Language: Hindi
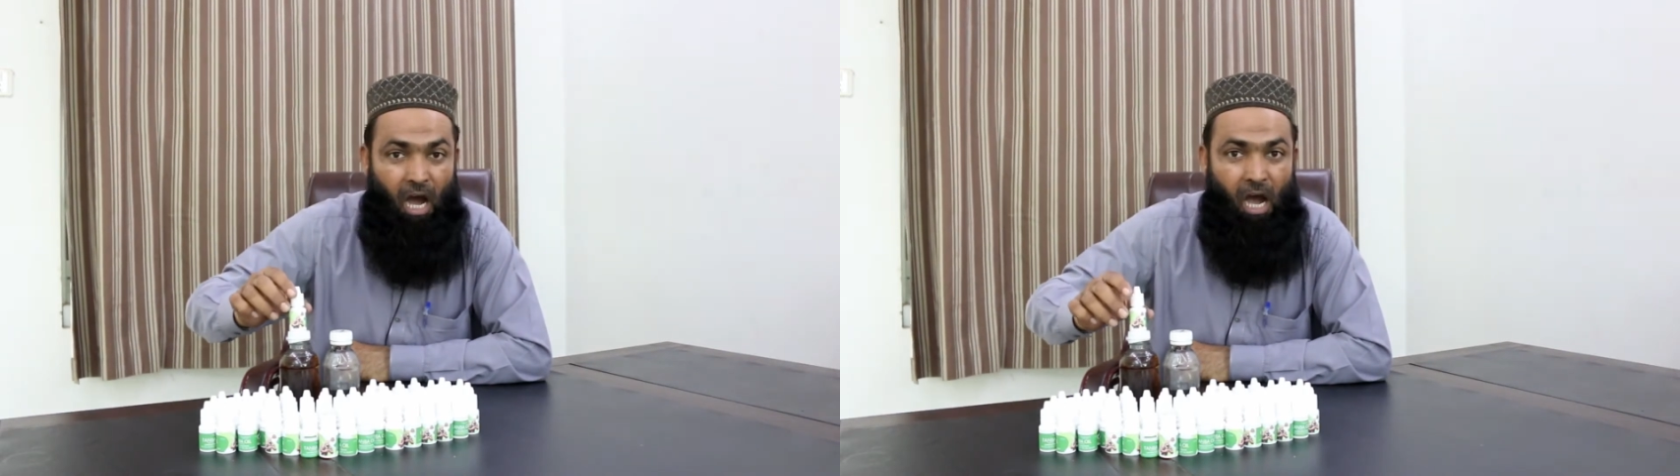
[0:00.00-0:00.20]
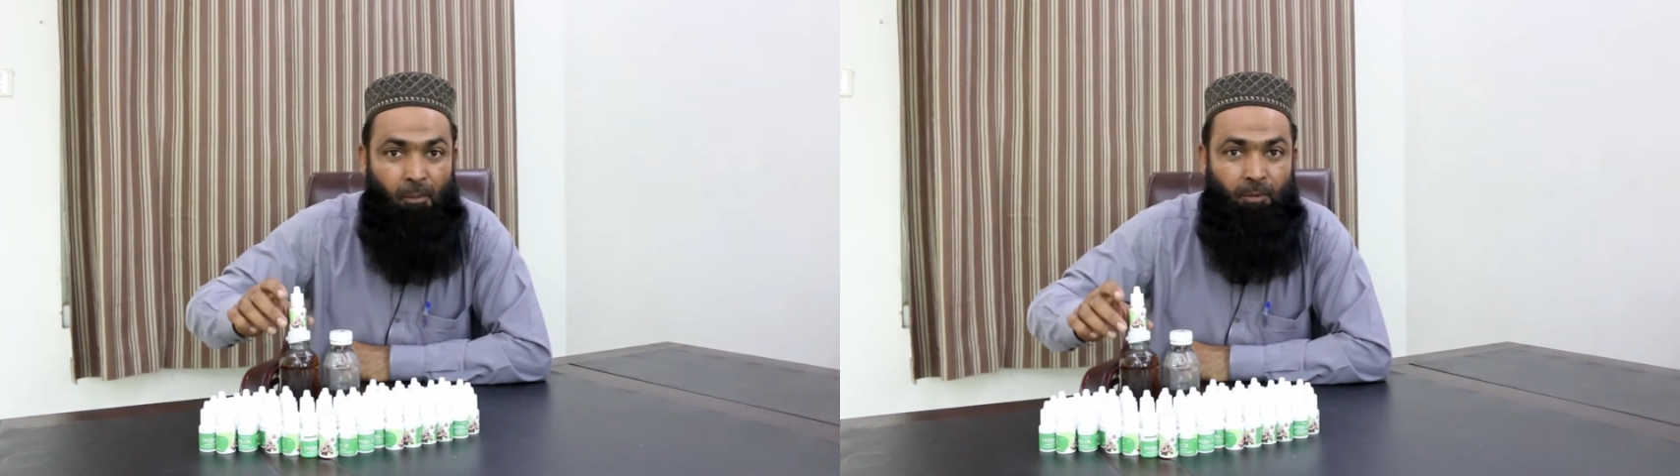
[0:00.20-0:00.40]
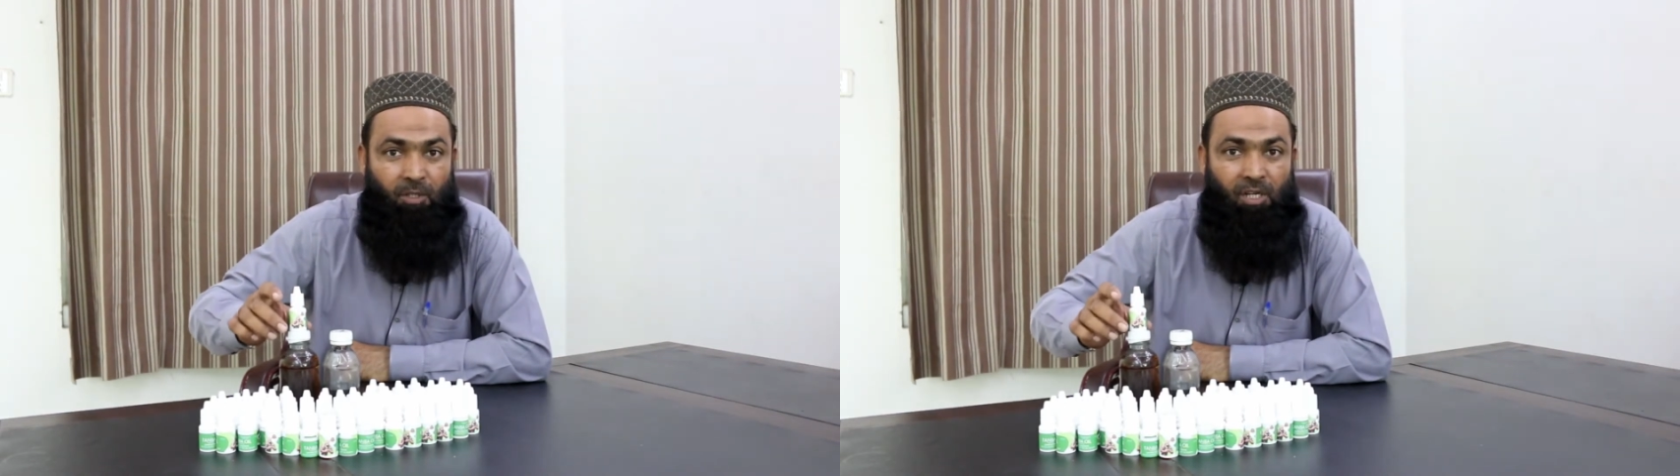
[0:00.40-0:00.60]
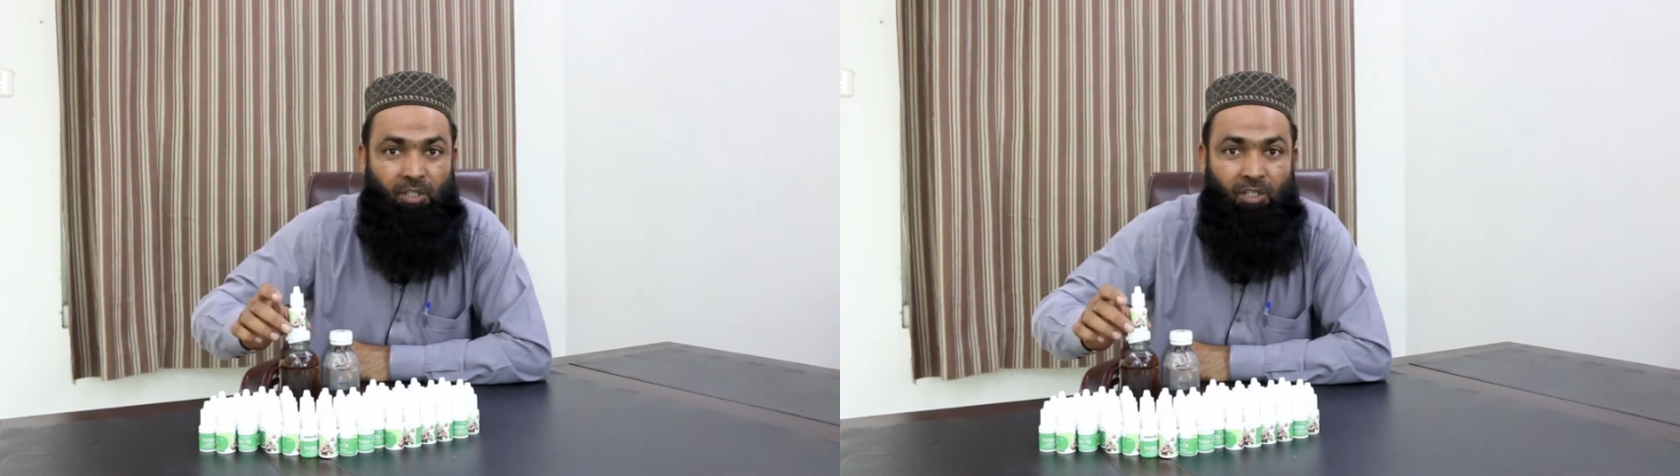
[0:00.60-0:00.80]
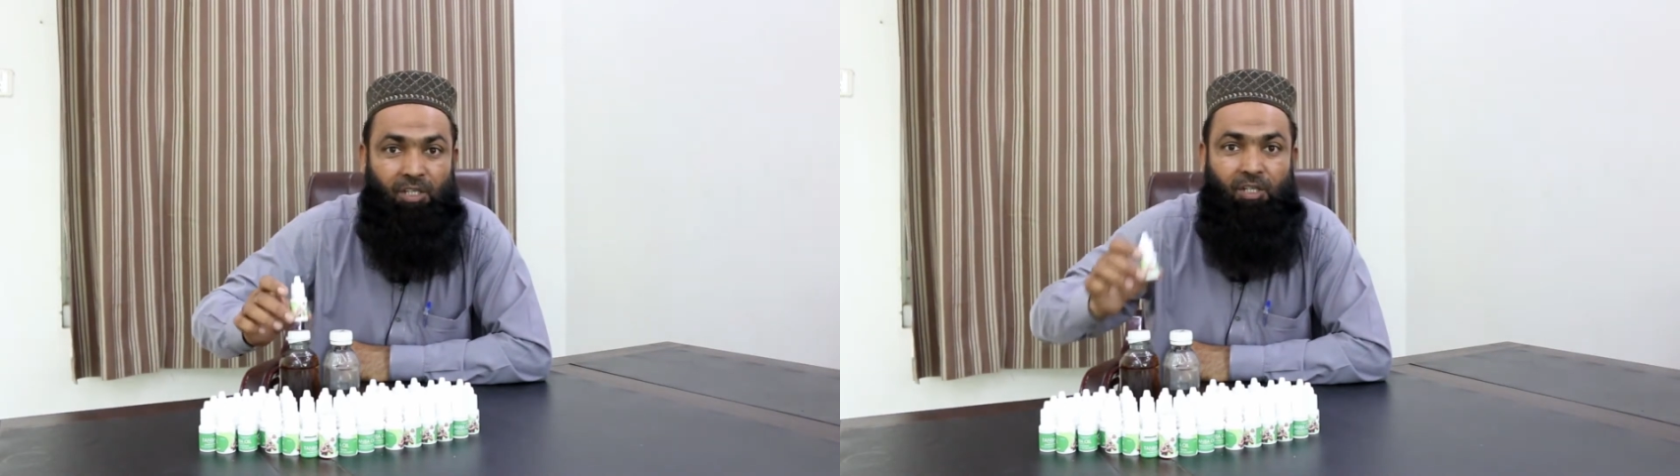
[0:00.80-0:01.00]
आप ये
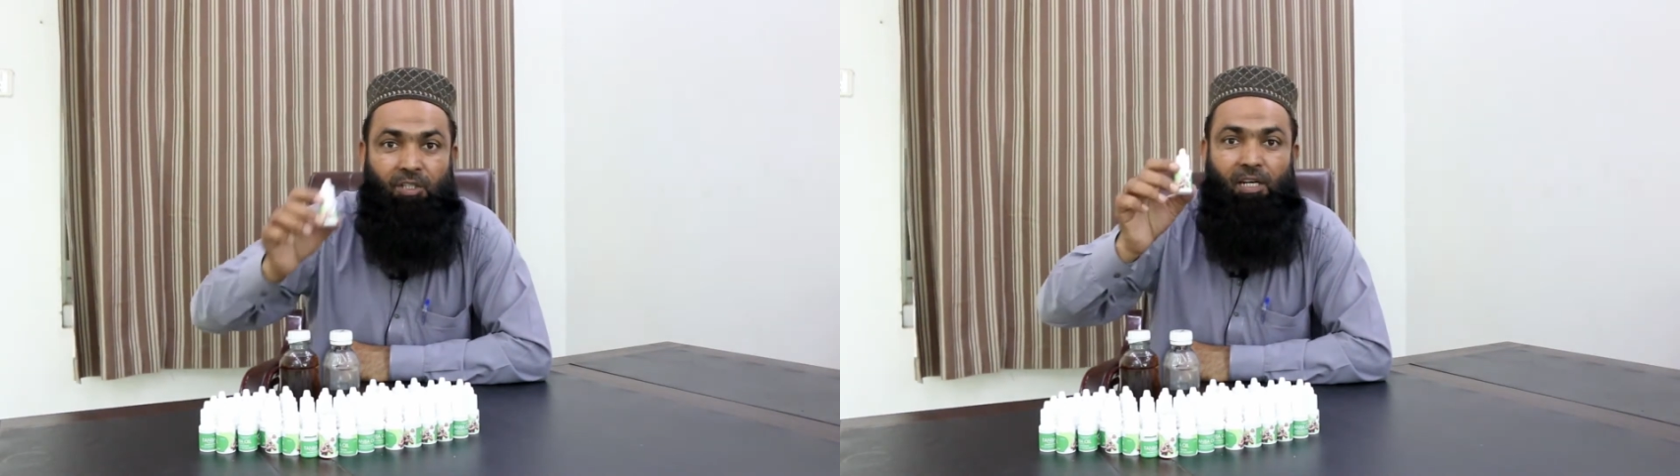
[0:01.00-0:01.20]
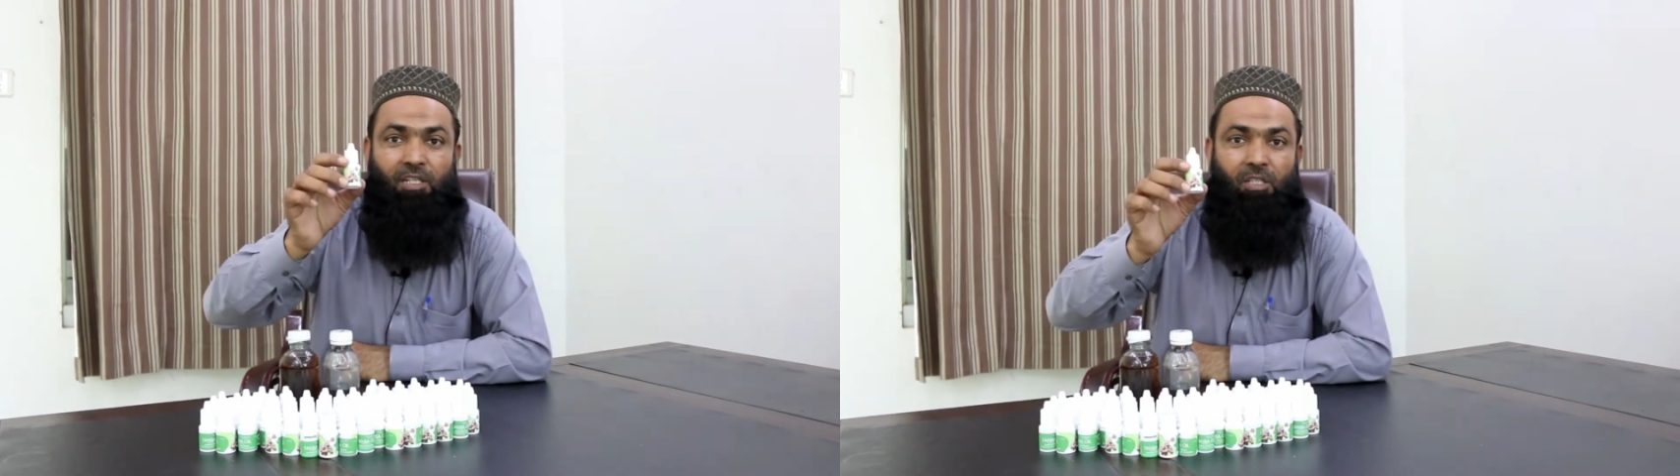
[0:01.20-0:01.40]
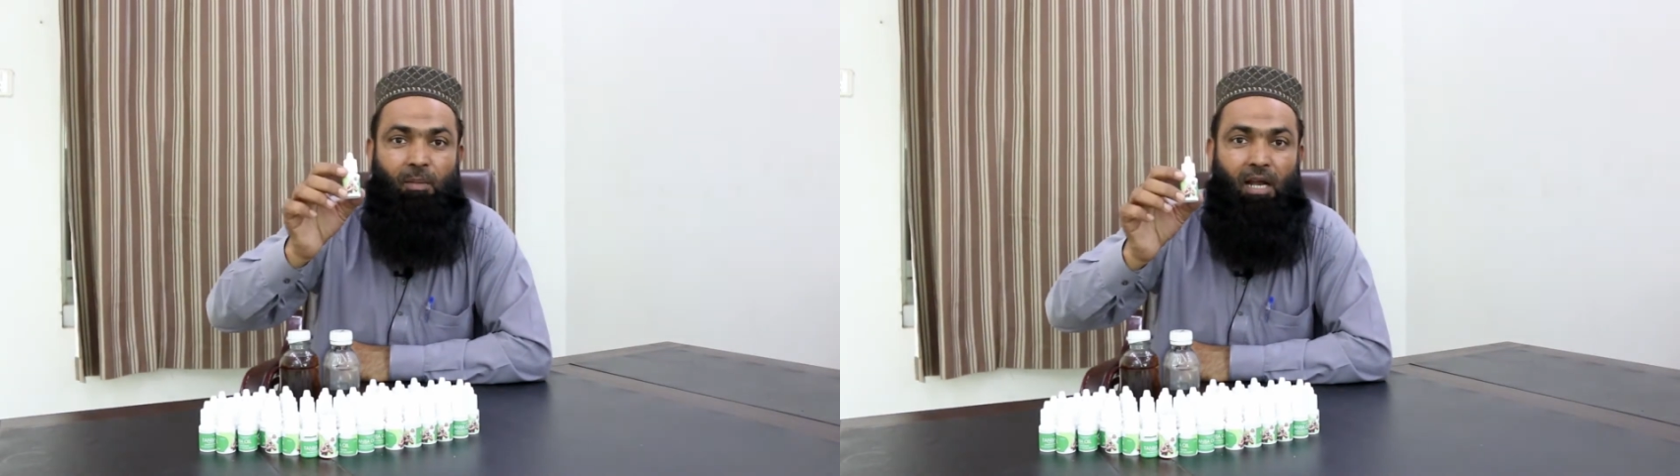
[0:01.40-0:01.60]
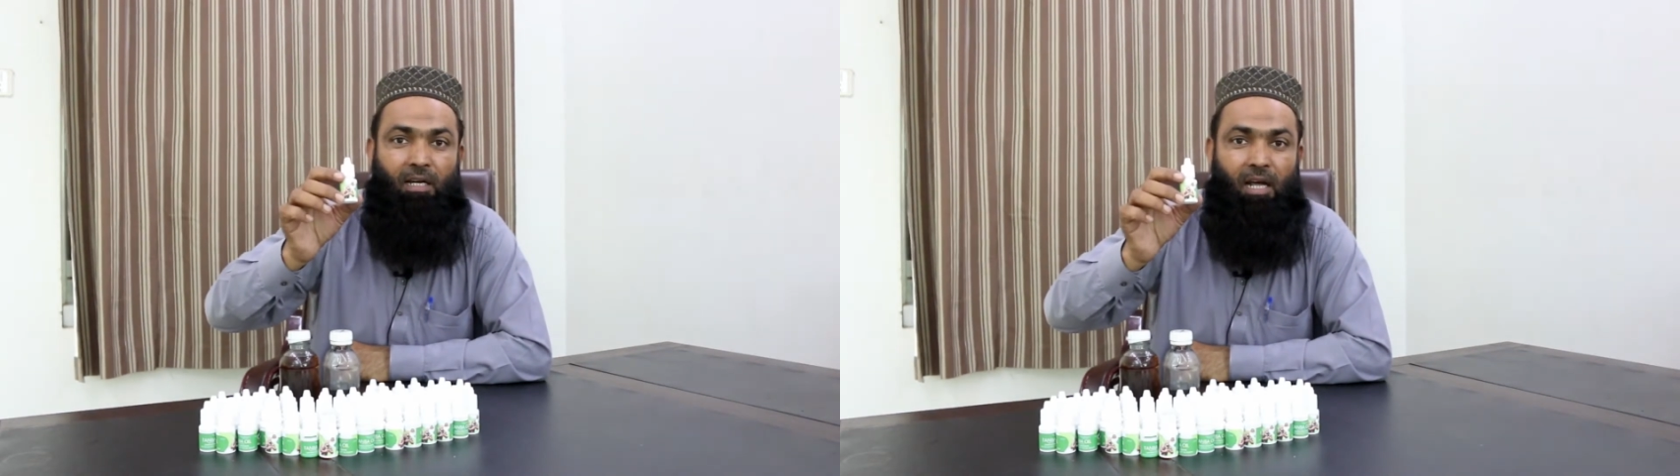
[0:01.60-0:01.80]
तीन तिले इस्तेमाल